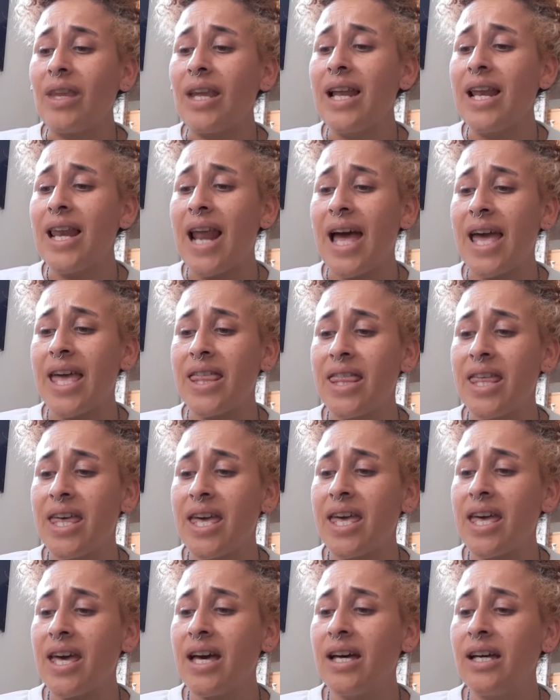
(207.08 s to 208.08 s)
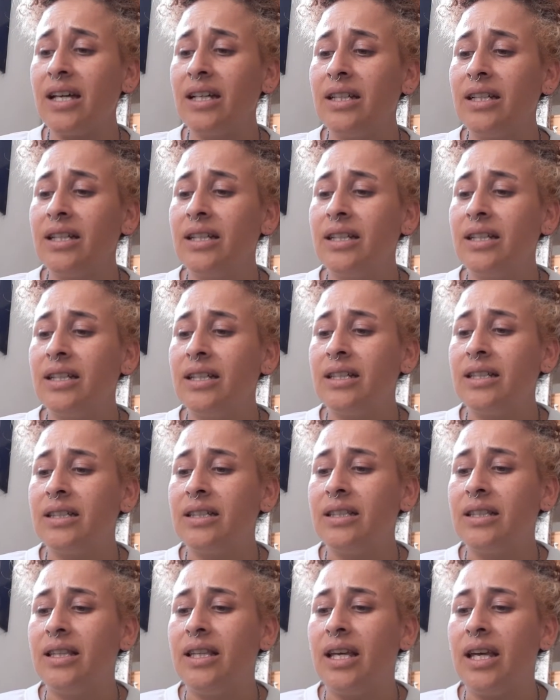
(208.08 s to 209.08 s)
la idea
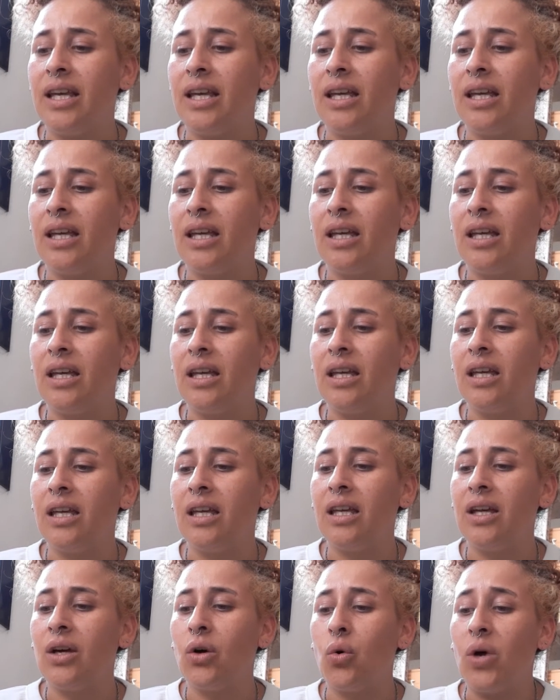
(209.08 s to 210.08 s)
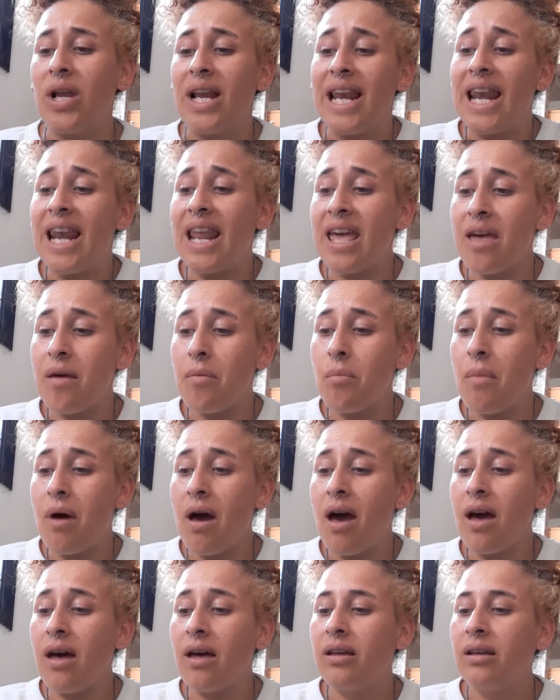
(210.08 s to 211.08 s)
de, o el
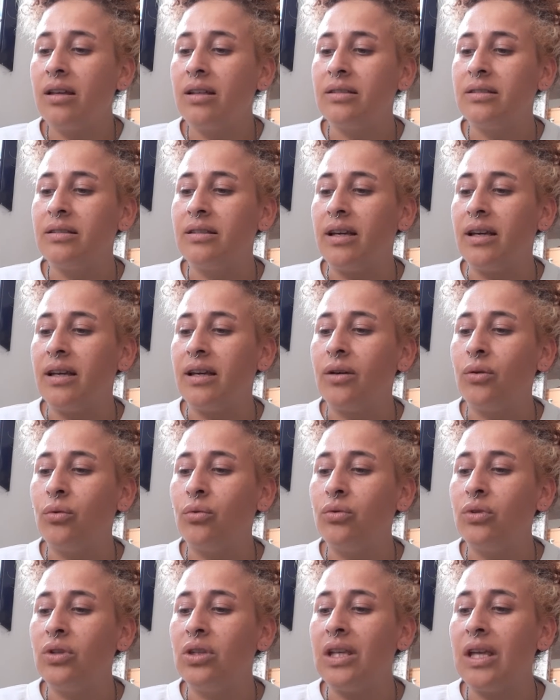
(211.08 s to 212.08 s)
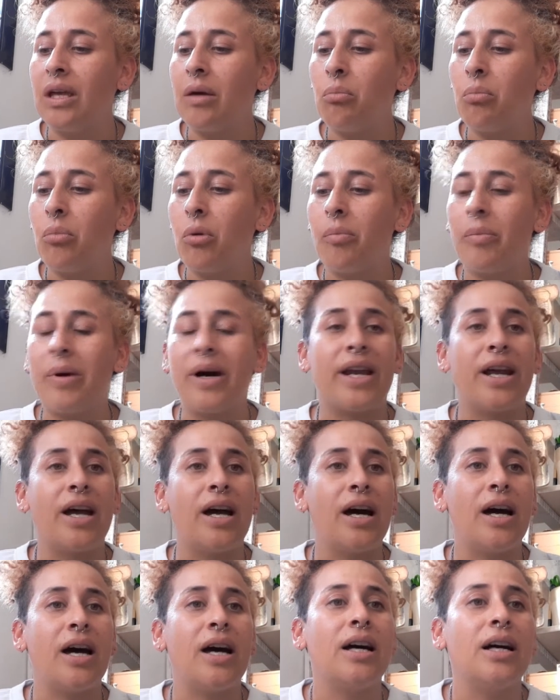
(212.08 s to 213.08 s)
lema de un tiempo
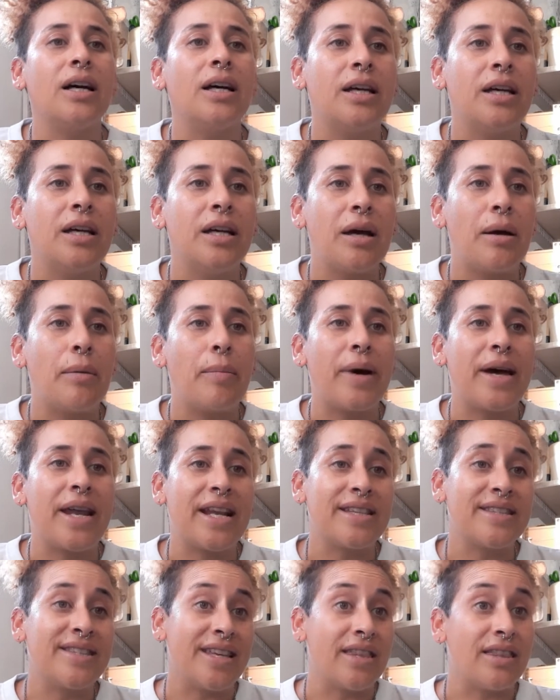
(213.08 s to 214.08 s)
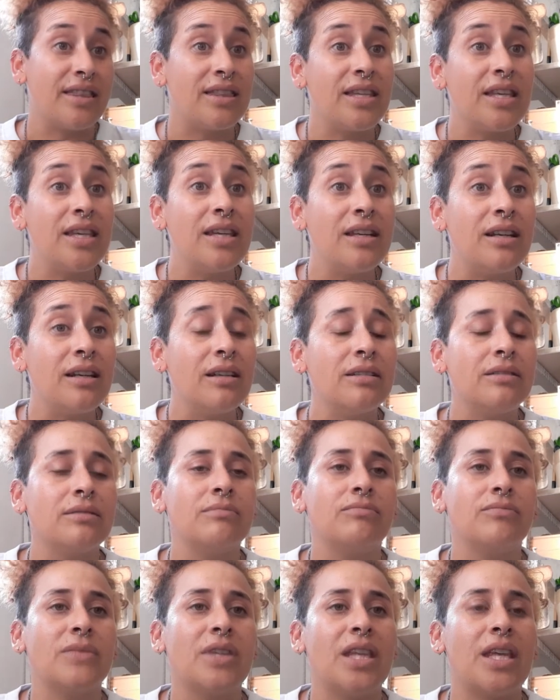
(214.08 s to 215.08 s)
para, sentir
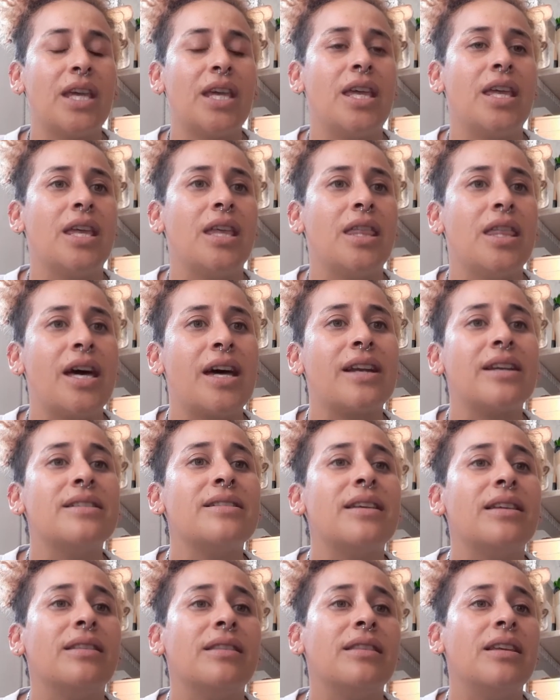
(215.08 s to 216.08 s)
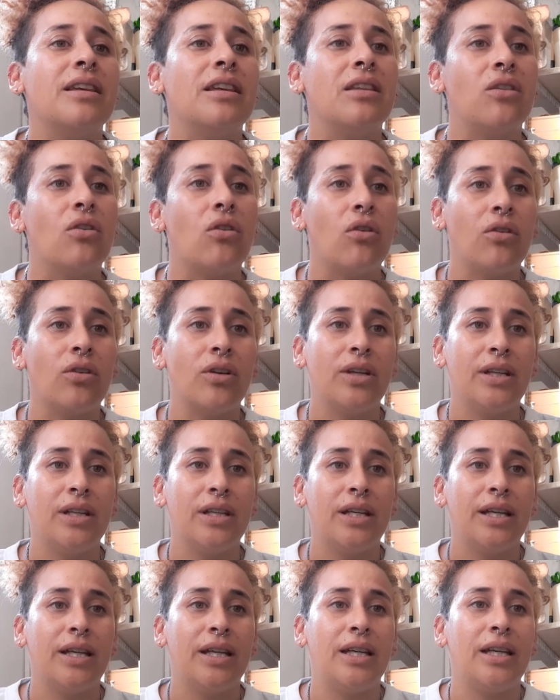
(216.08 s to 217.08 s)
y dar sentido.
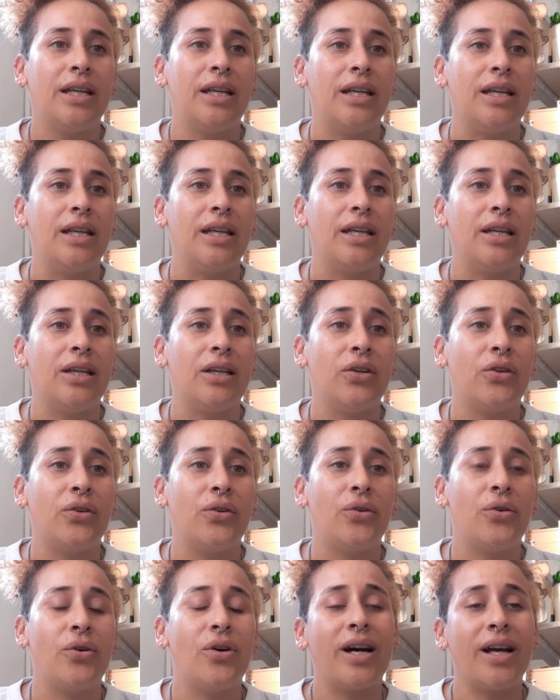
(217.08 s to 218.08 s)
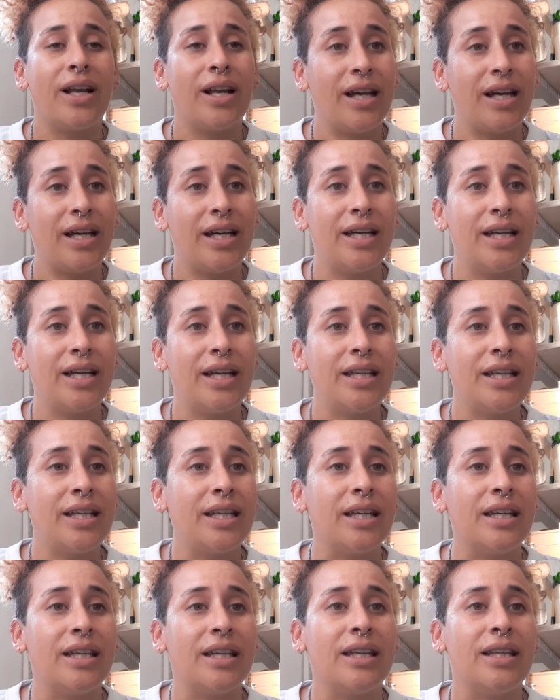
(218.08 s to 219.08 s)
Eh, ojalá
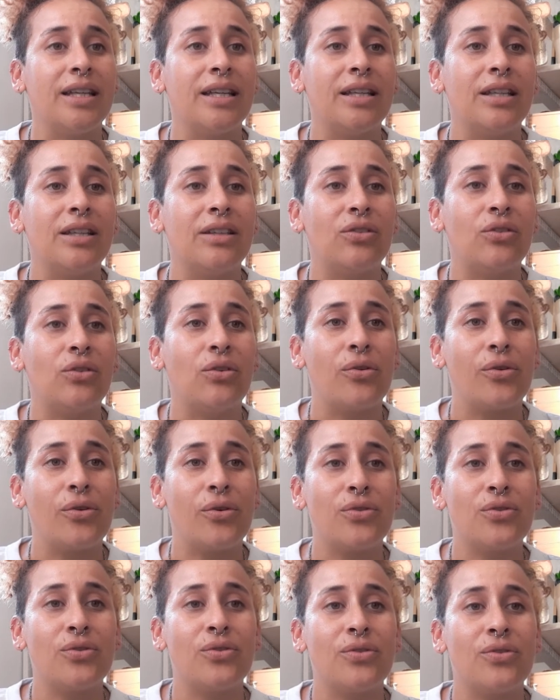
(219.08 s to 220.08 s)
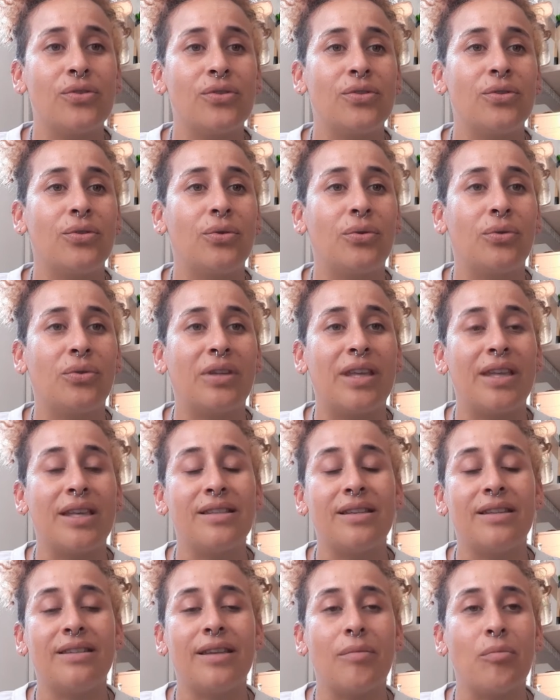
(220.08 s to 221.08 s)
que todos ustedes
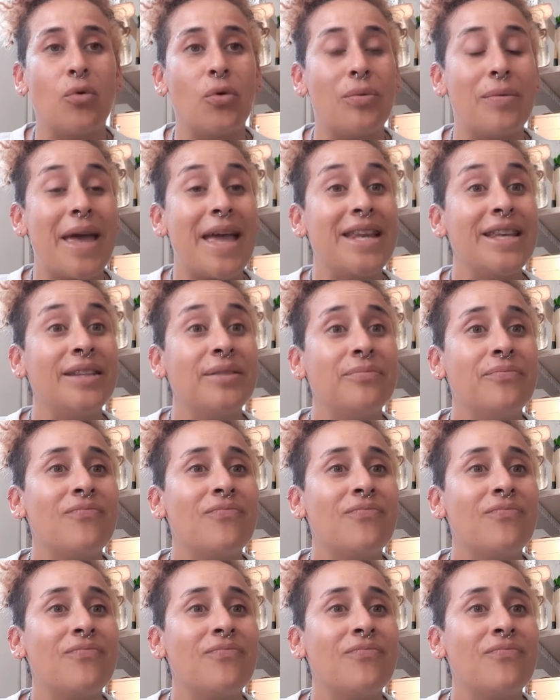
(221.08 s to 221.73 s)
estén muy bien.